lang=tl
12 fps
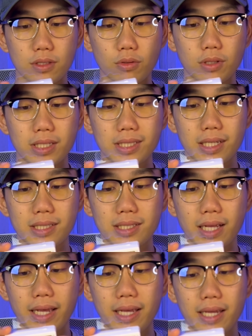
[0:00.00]
So this is
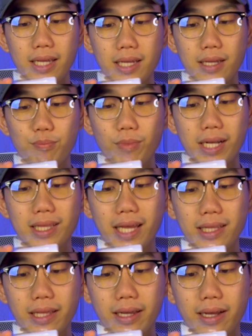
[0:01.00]
a
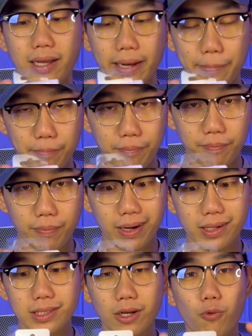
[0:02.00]
magnetic clip
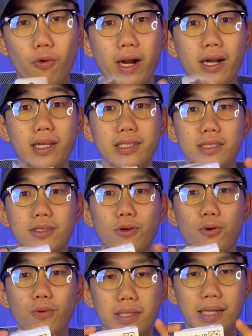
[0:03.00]
para sa wireless go.